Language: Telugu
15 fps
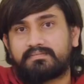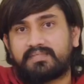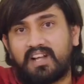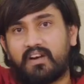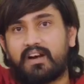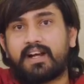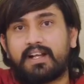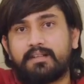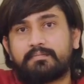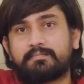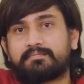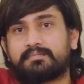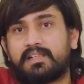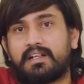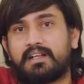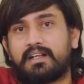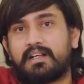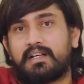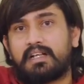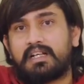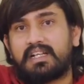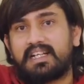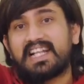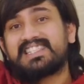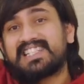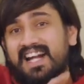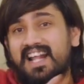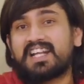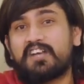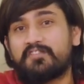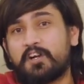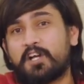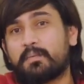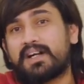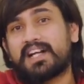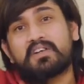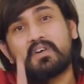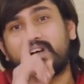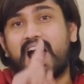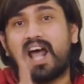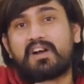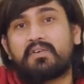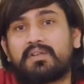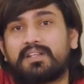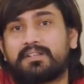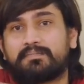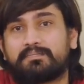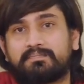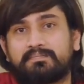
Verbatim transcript: హలో అండి నేను సడన్గా వీడియో పెట్టడానికి ఒక కారణం ఉంది